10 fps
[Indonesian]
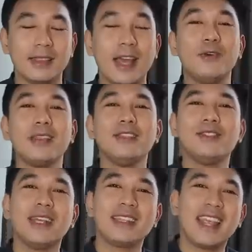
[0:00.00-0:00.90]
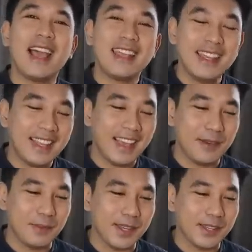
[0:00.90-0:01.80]
Takutnya juga
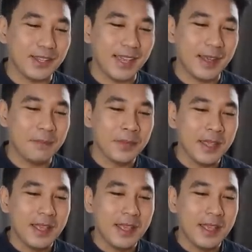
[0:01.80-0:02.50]
teriyakinkan begitu ya.